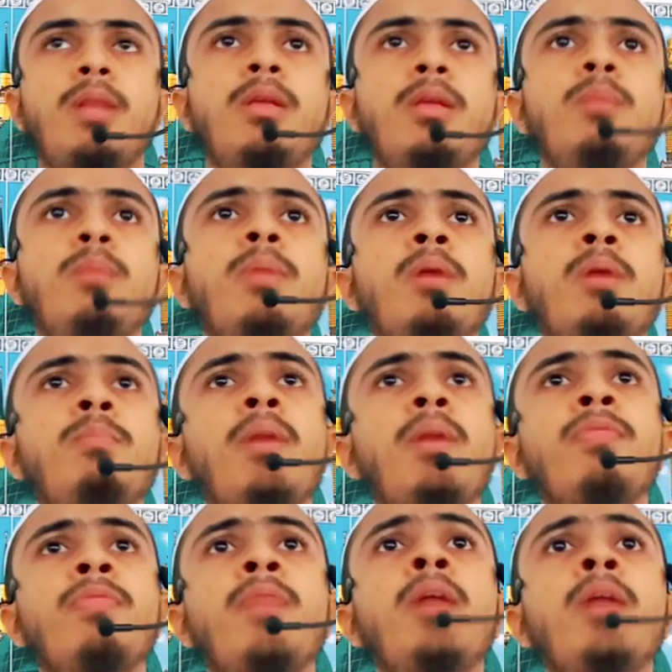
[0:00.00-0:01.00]
তাদের
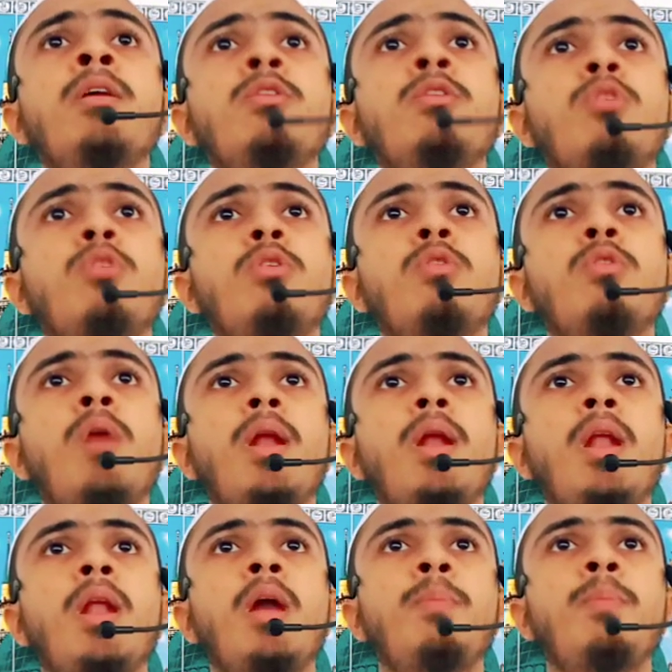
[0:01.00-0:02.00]
মেহমানদারির জন্য
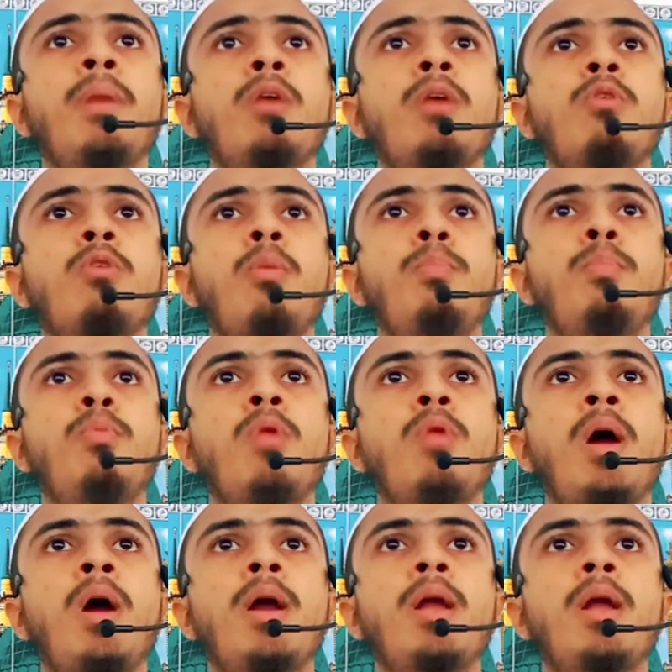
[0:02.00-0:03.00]
আল্লাহ পাক
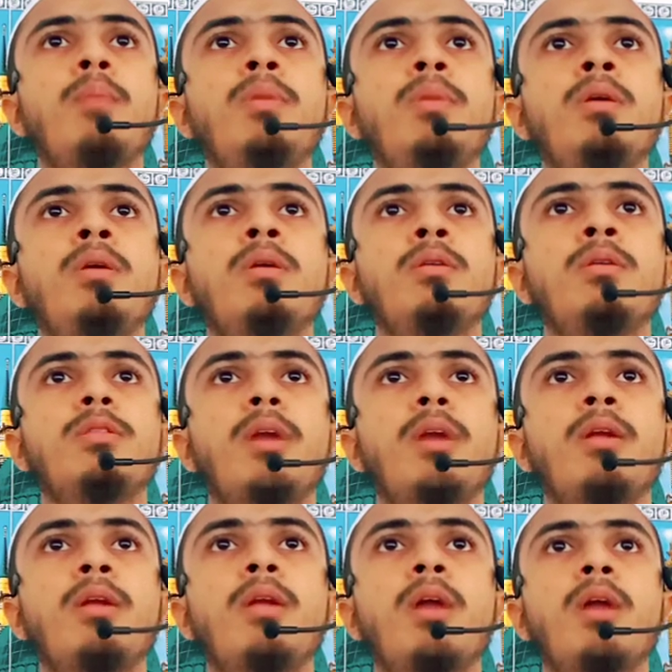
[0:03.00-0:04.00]
রব্বুল আলামিন
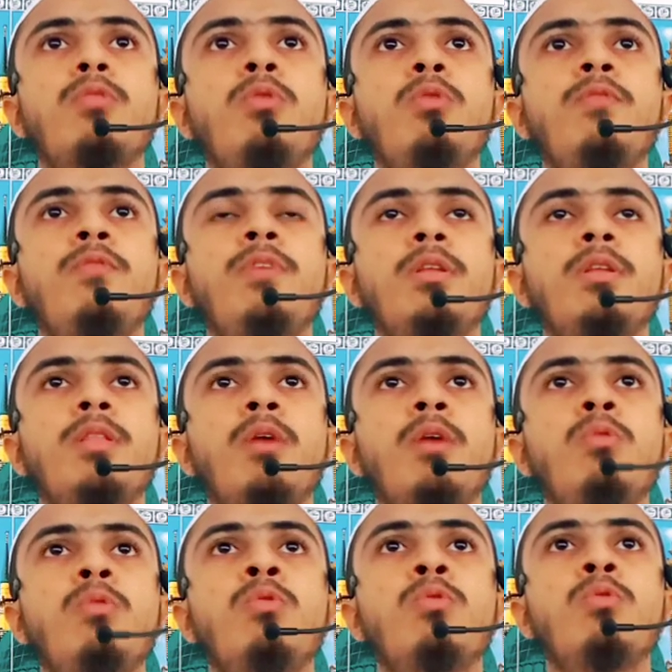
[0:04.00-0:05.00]
জান্নাতুল
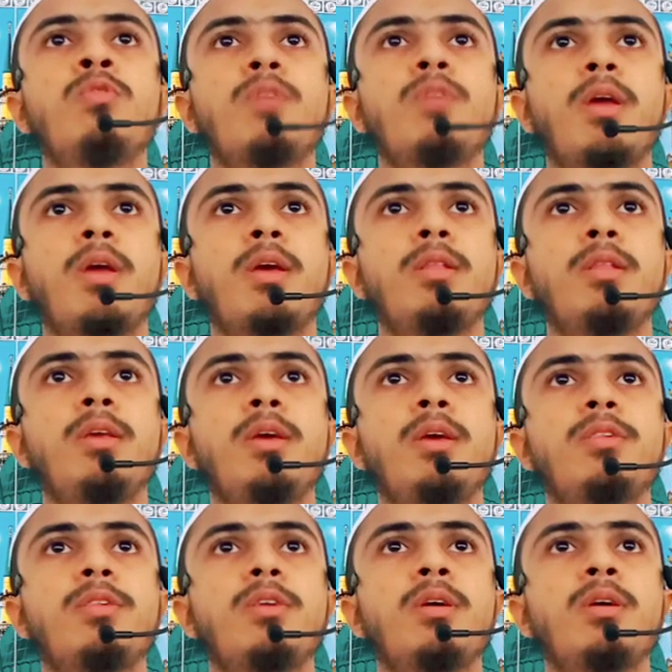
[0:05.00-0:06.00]
ফিরদাউস রেখে
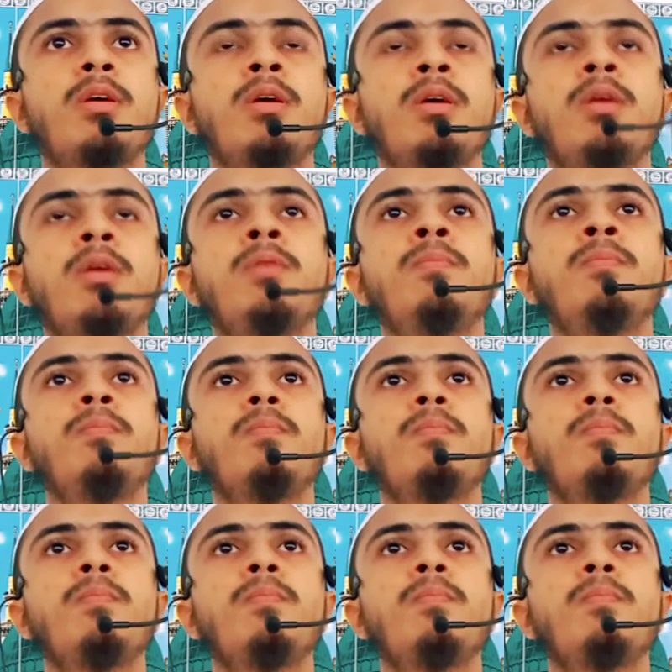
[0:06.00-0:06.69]
দিয়েছেন